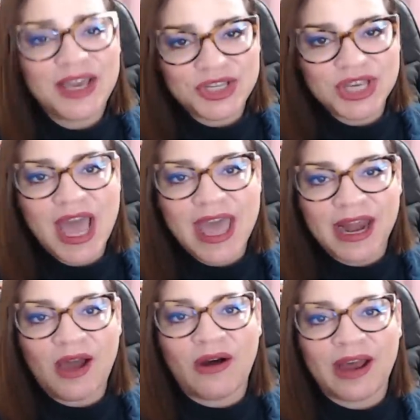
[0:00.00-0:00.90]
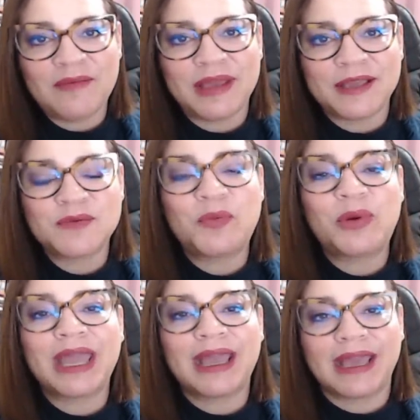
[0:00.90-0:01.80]
e já era hora mesmo,
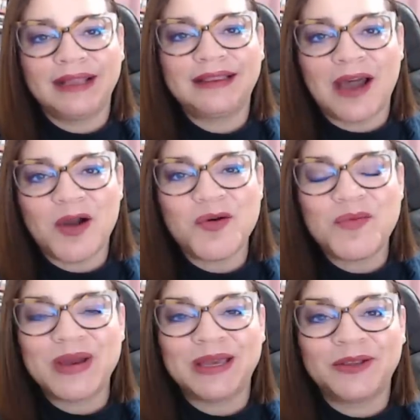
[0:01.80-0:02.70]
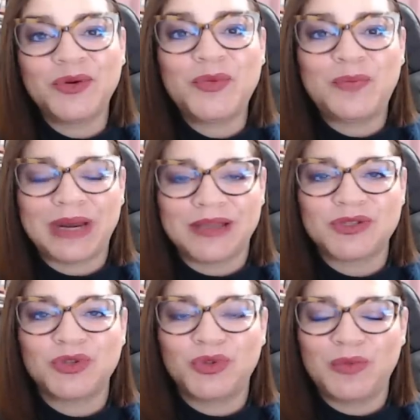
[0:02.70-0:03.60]
porque quem está acompanhando o
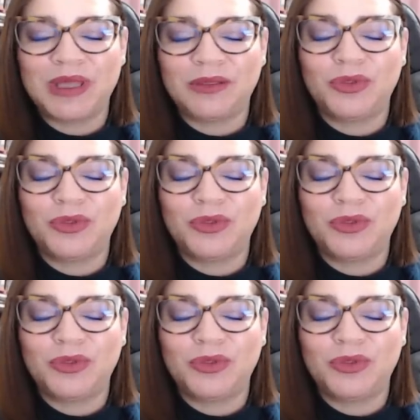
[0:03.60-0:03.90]
preço do,